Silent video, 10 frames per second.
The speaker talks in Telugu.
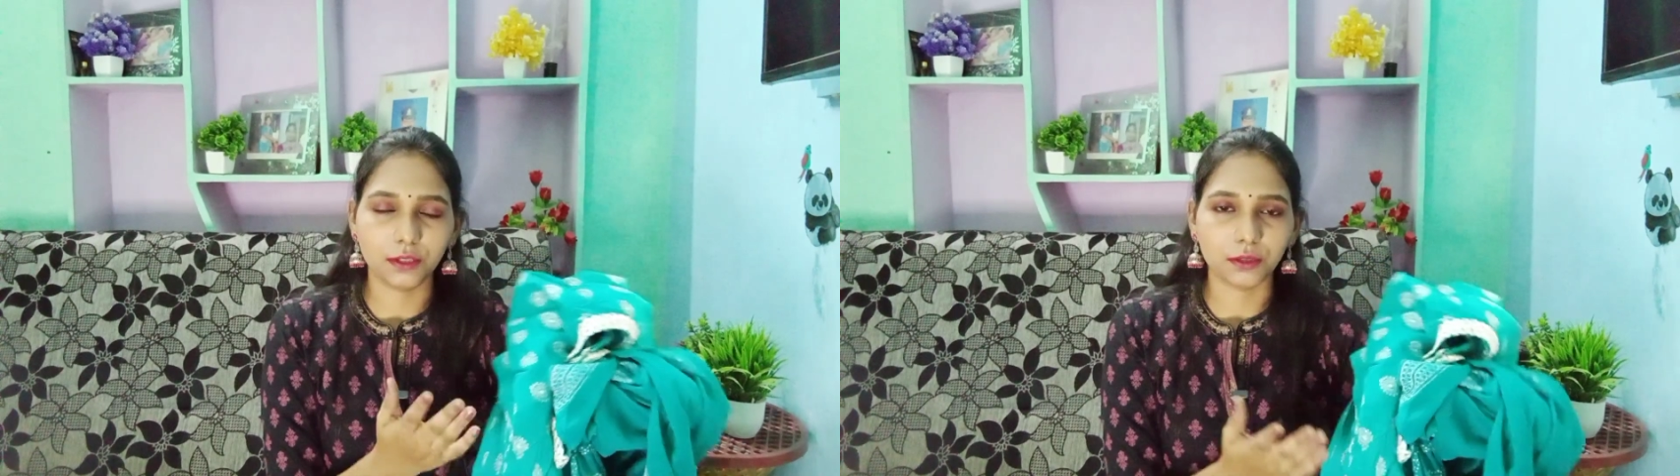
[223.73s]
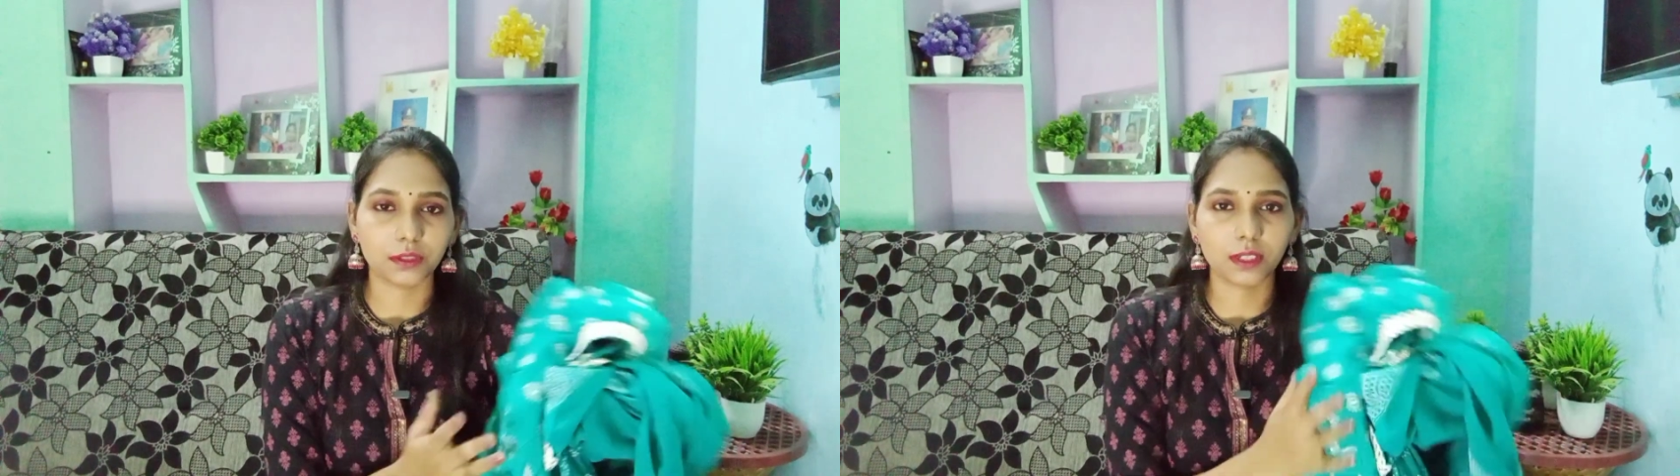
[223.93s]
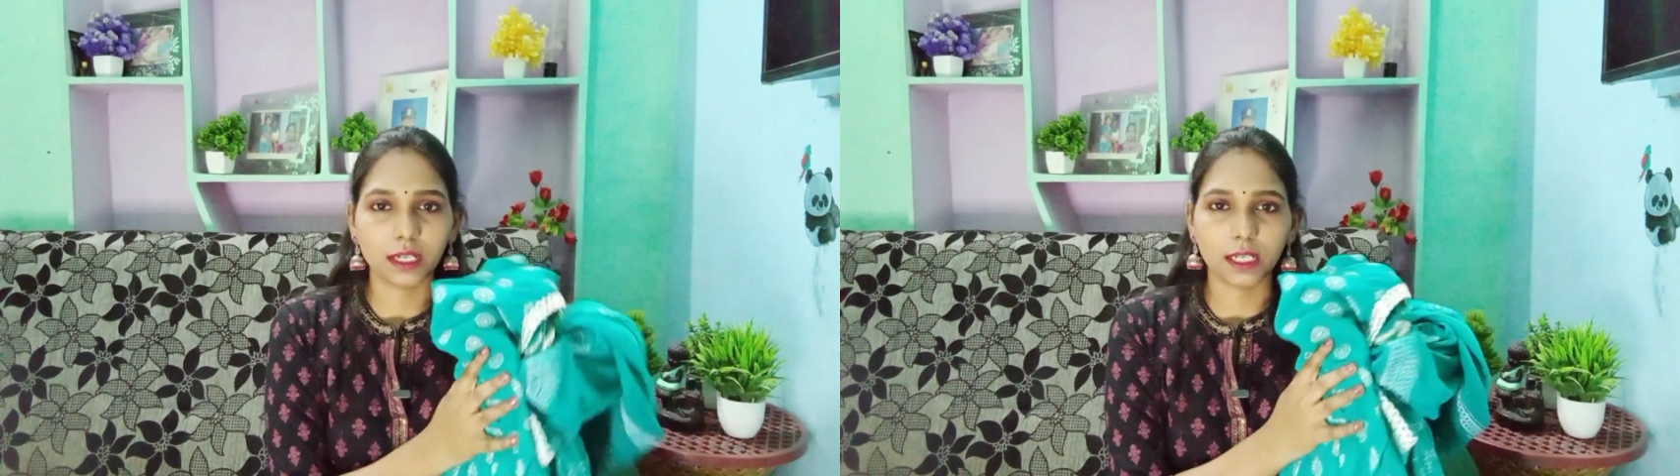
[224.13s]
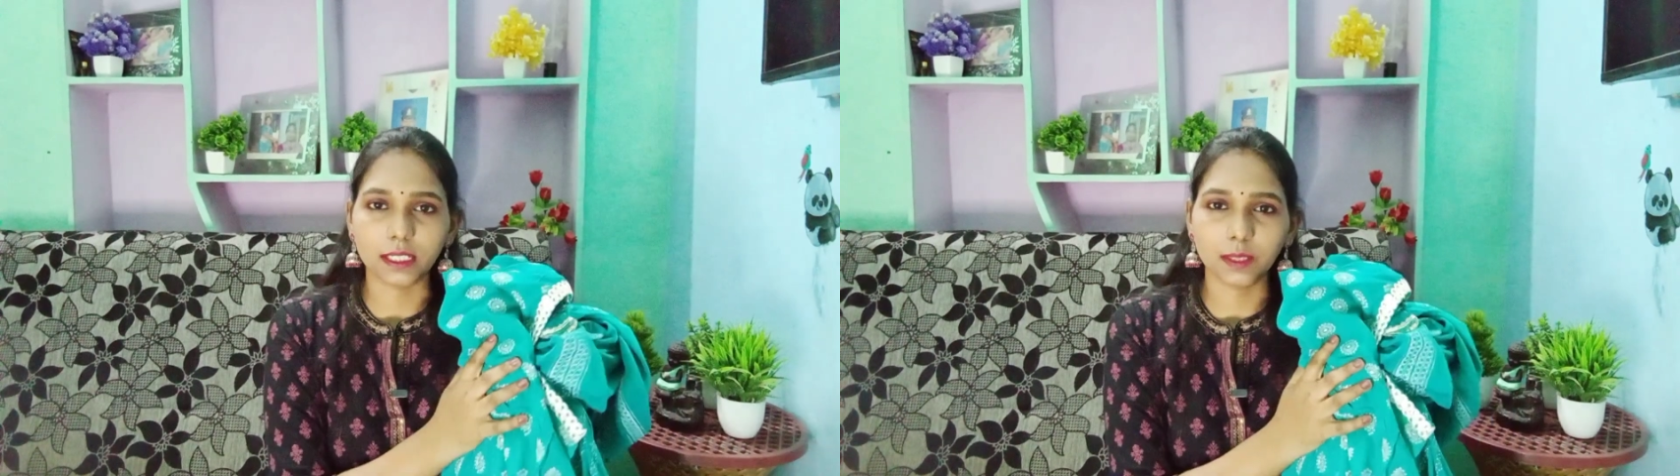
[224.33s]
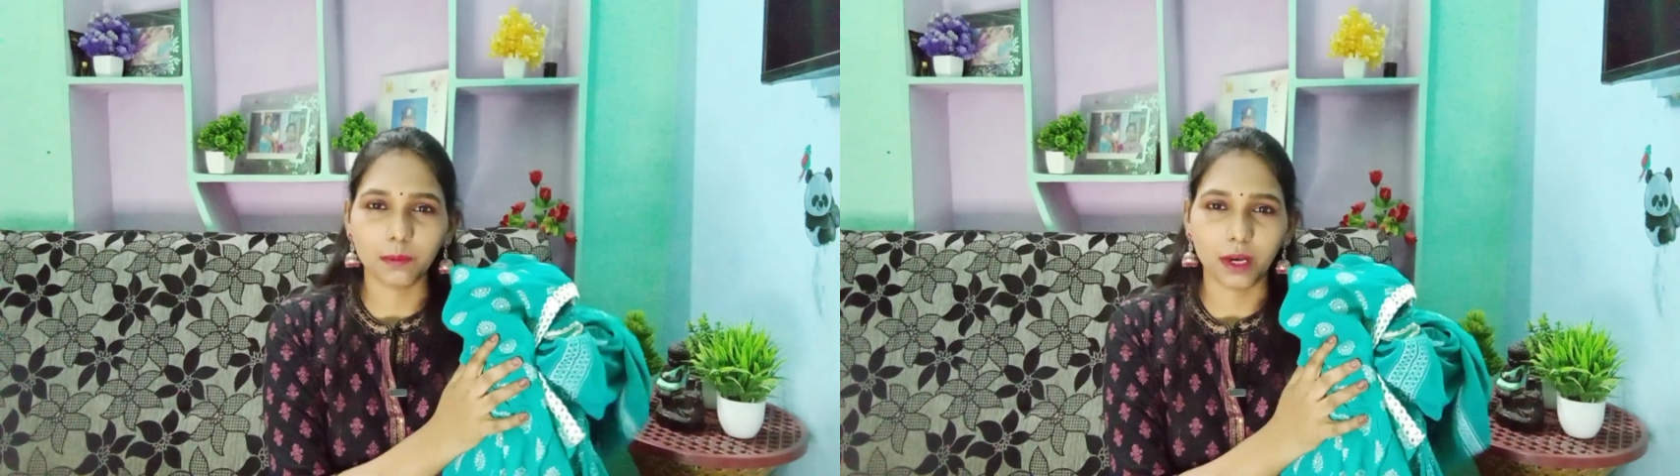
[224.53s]
యూస్ లాగా
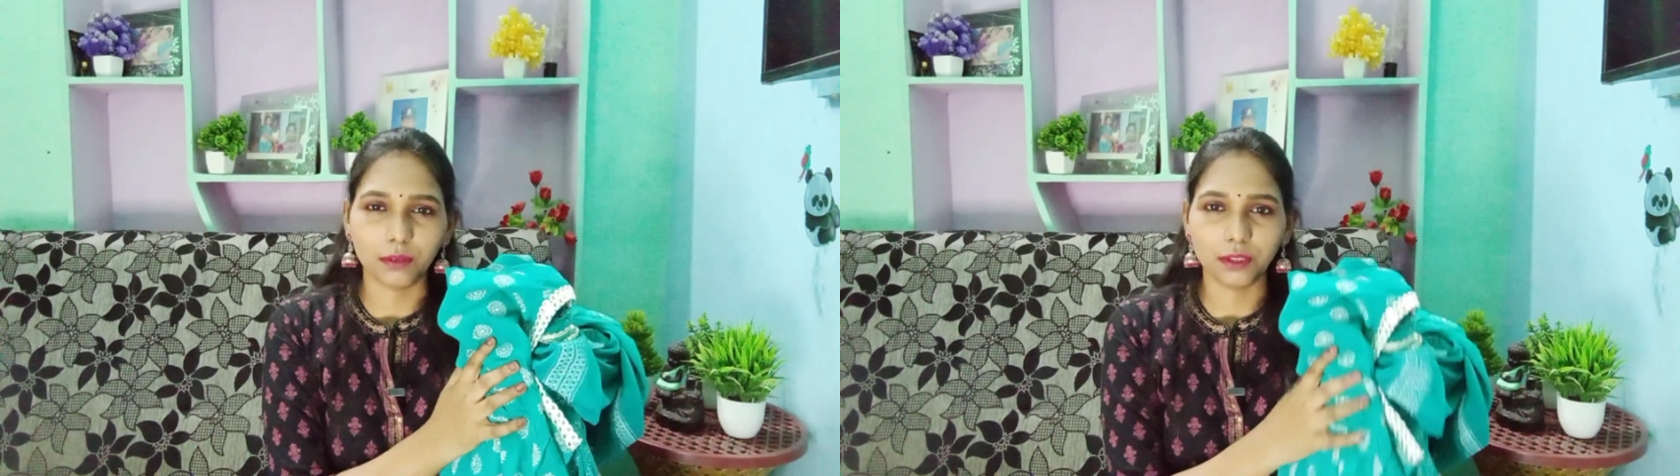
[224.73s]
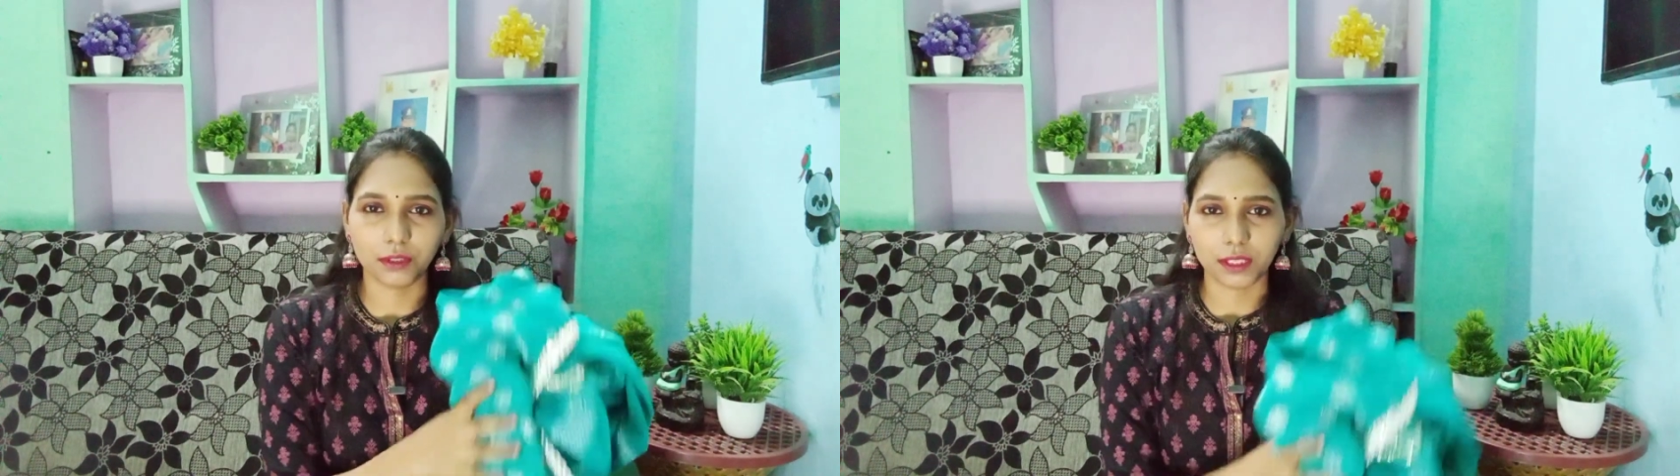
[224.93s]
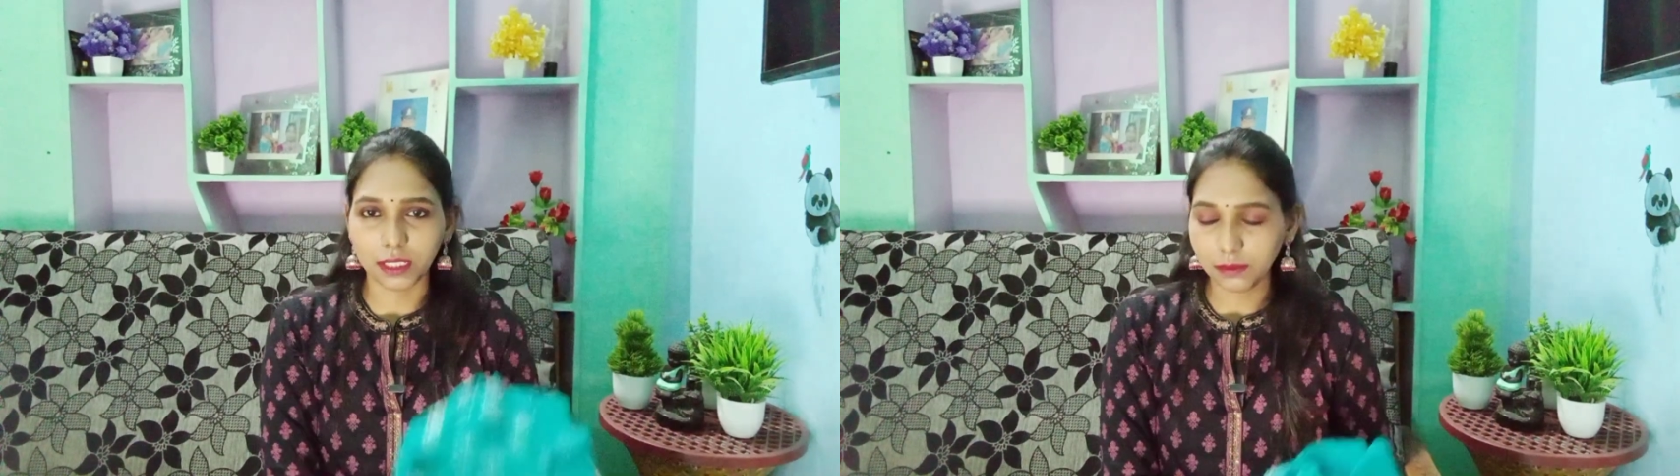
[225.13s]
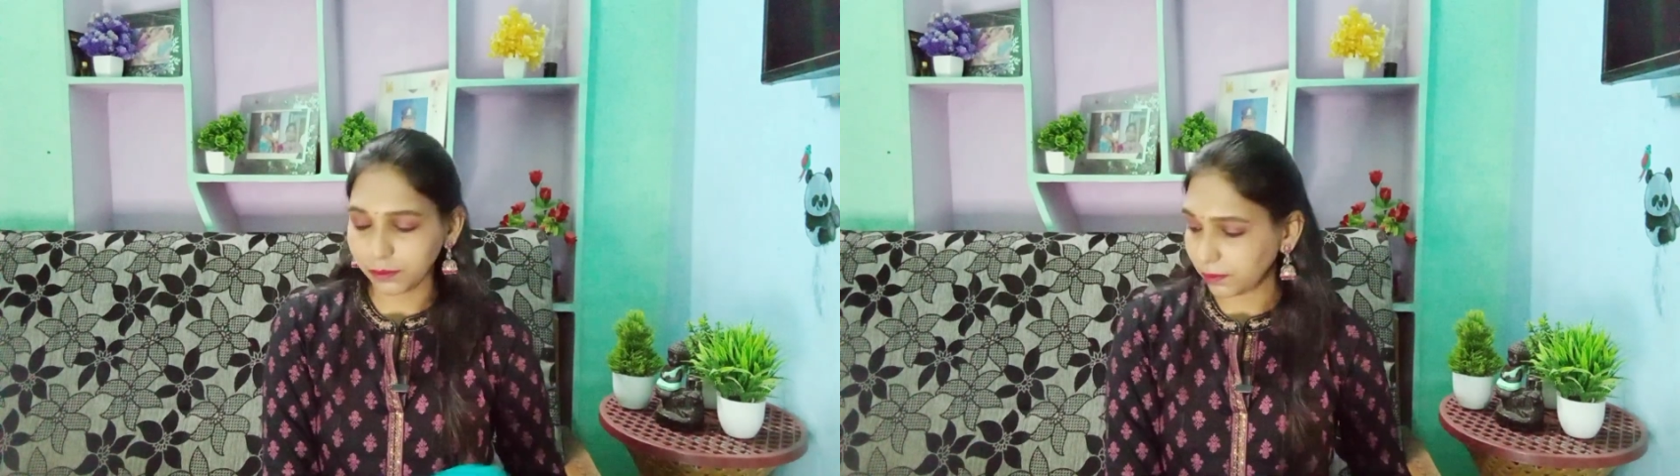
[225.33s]
అయితే బాగుంటుంది